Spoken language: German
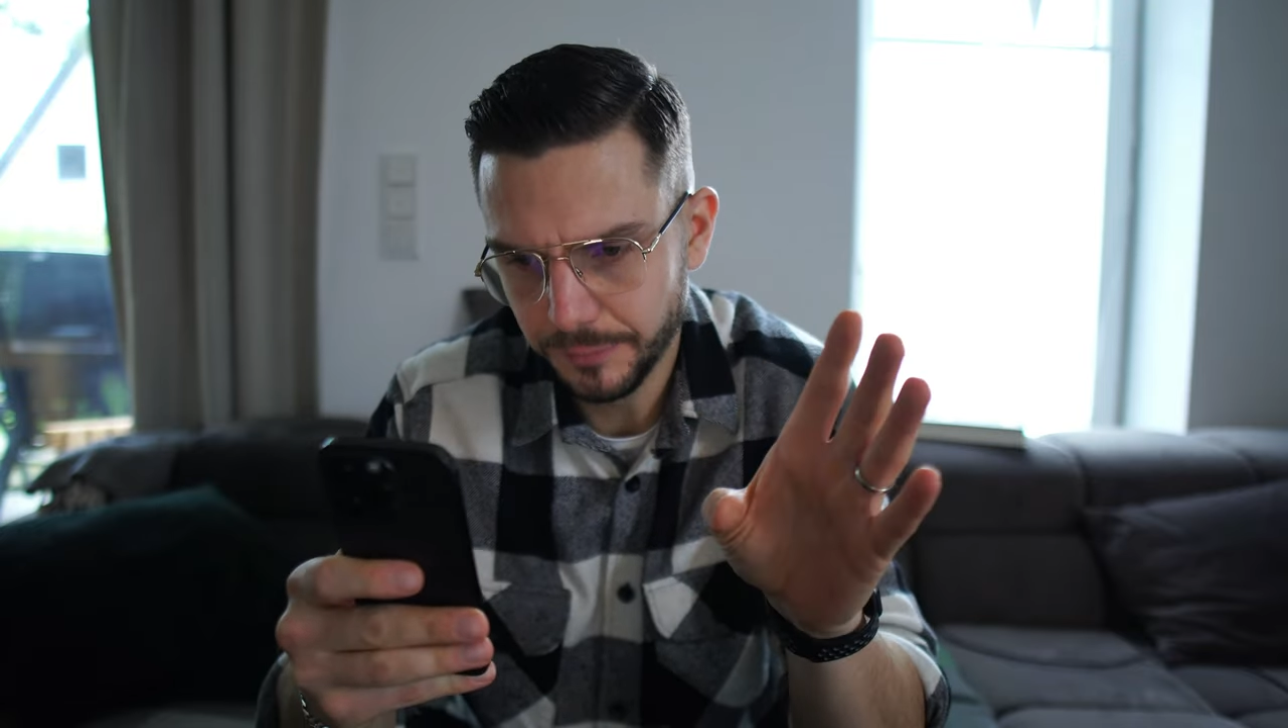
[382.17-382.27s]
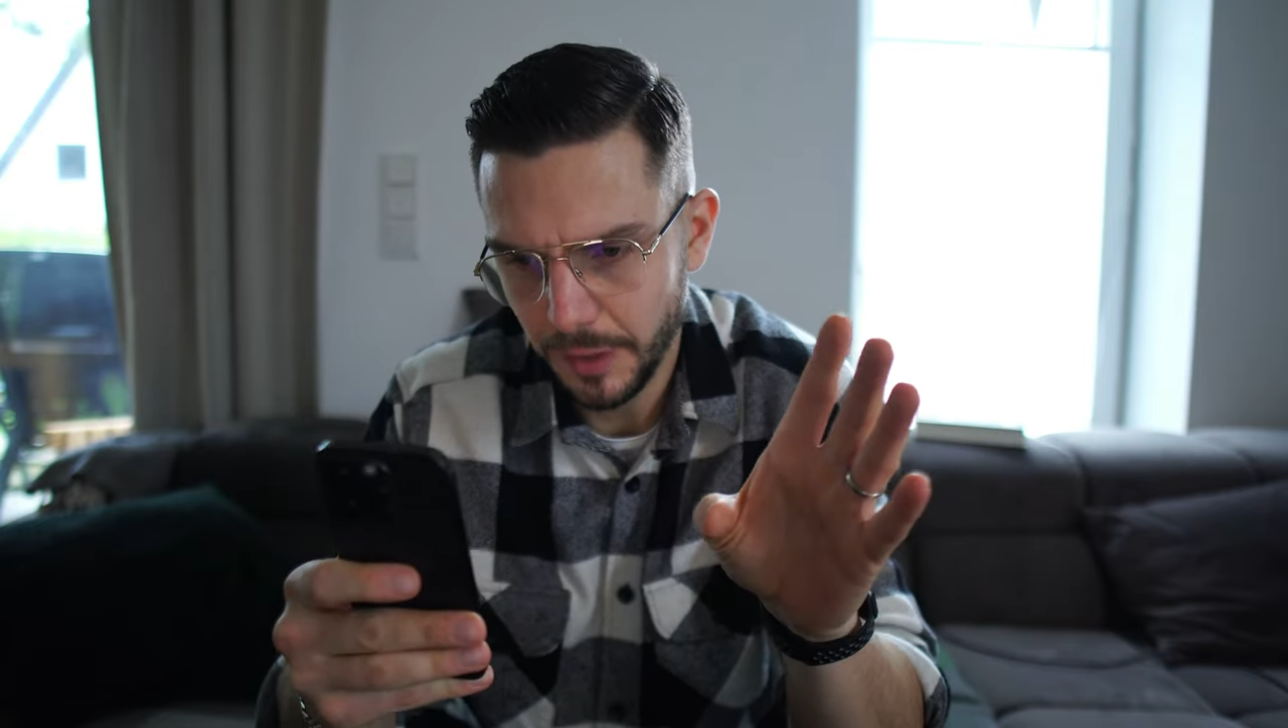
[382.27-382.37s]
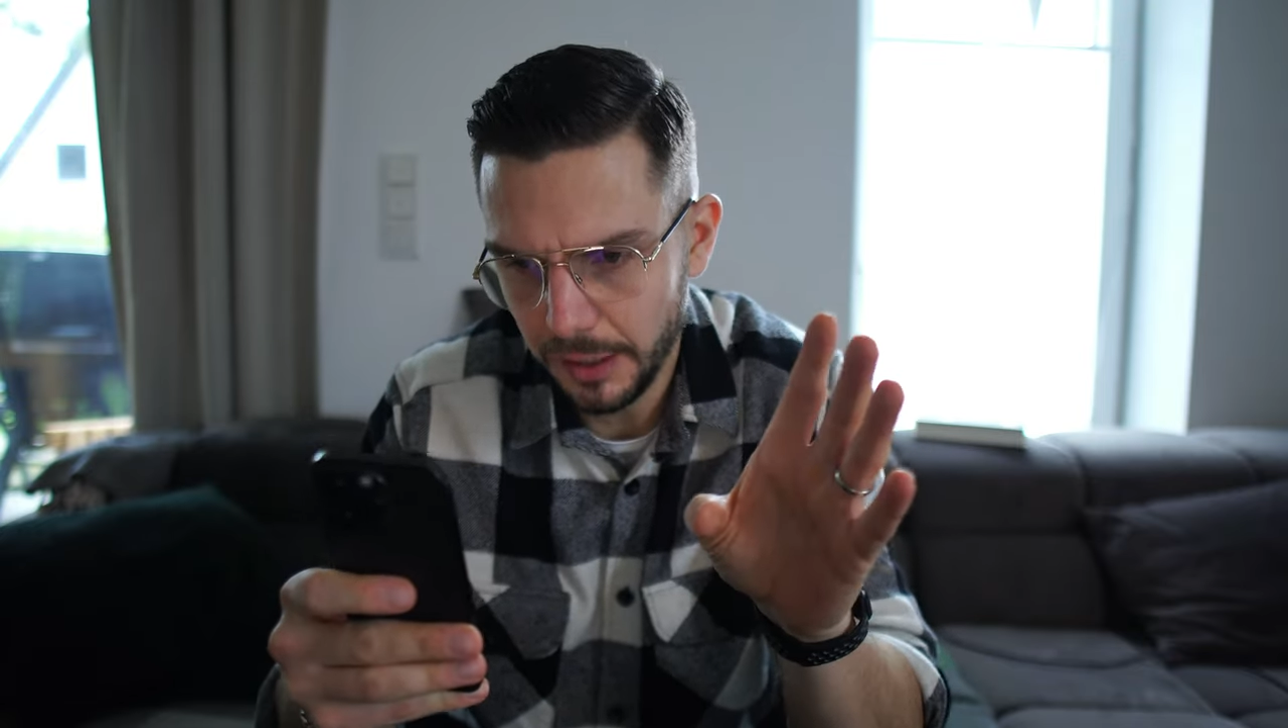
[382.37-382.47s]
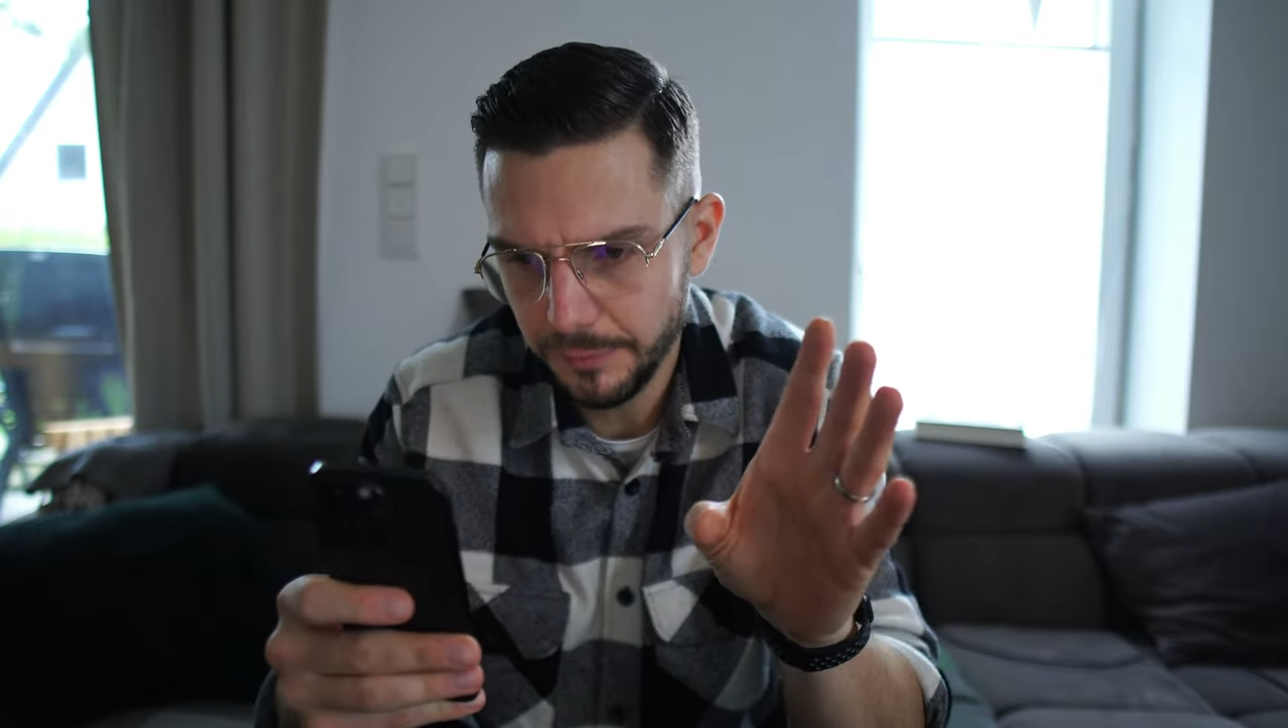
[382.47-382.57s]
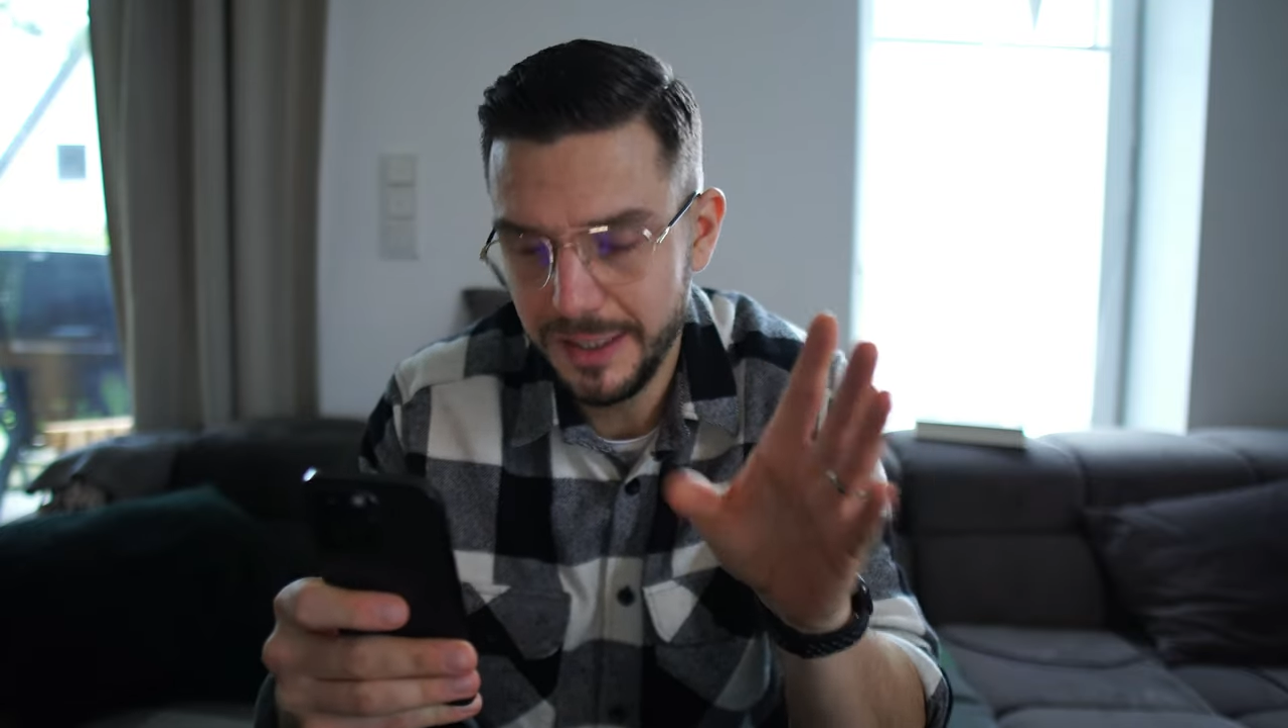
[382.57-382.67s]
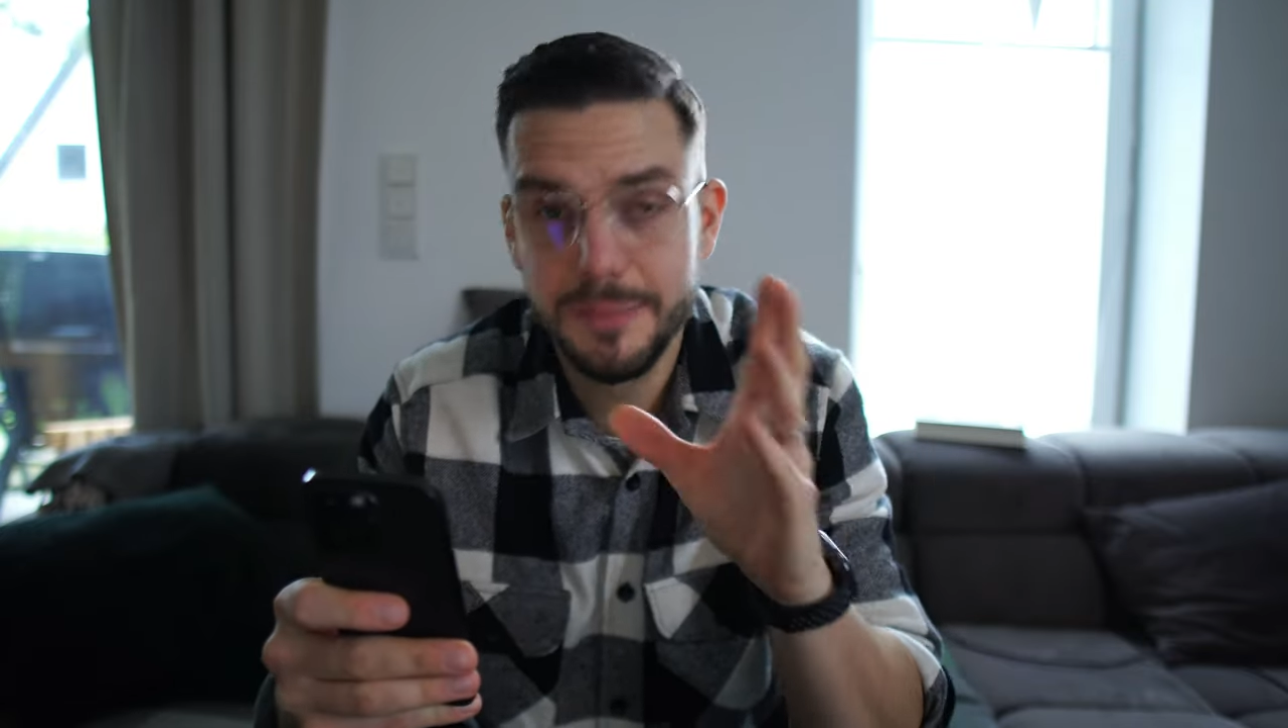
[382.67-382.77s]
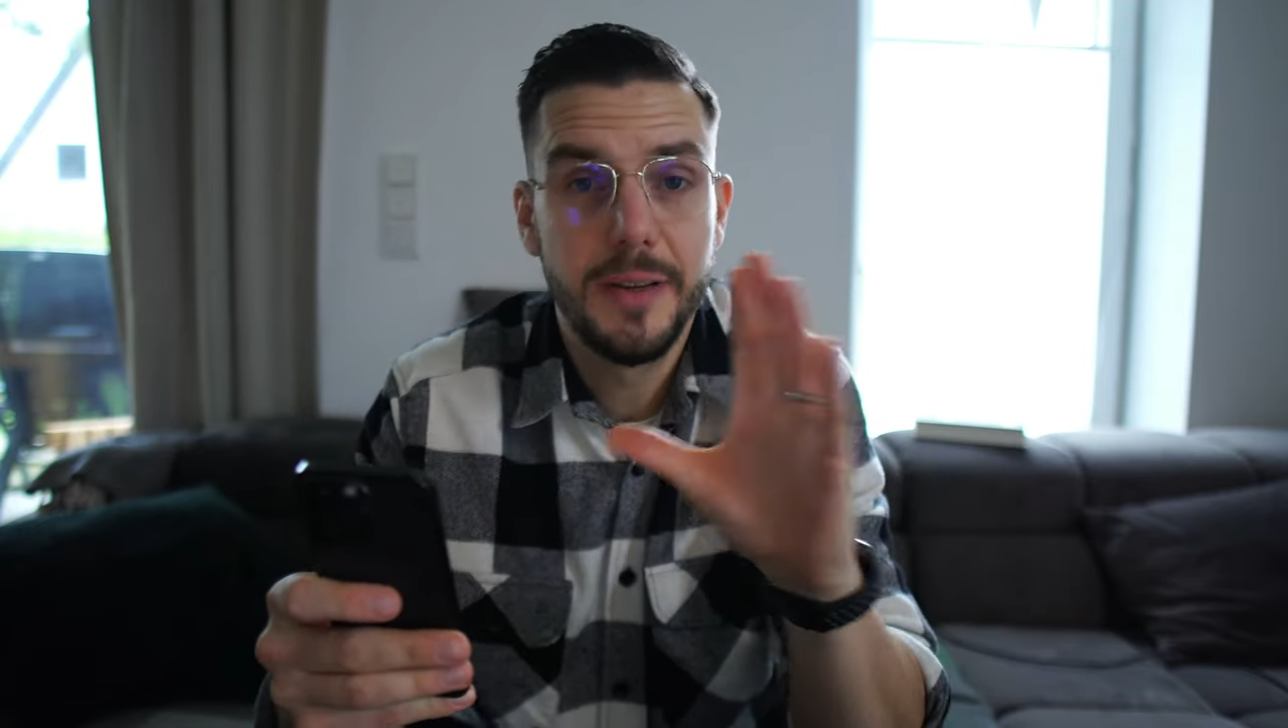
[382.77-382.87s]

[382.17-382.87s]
Ja, ich